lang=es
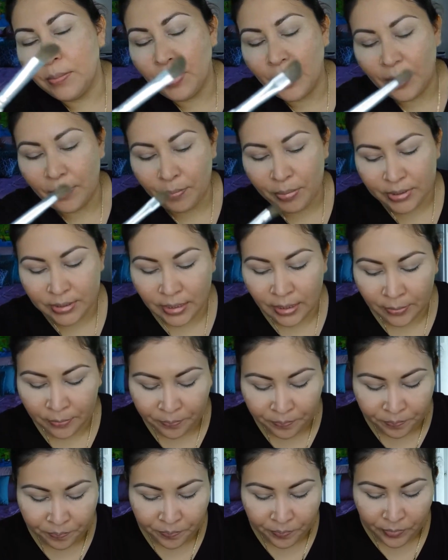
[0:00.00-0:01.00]
para empezar
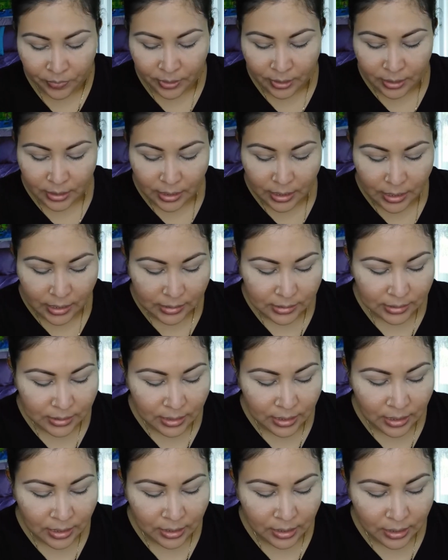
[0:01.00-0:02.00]
a
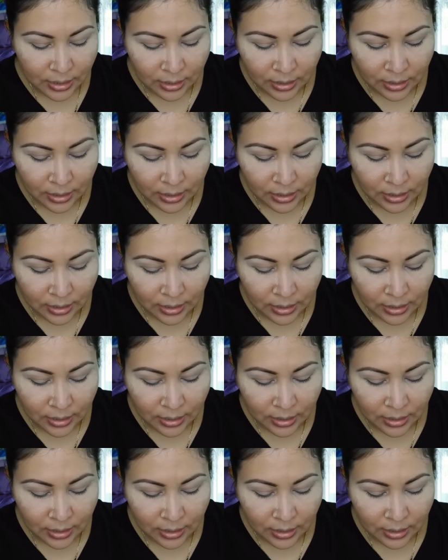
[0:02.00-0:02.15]
hacer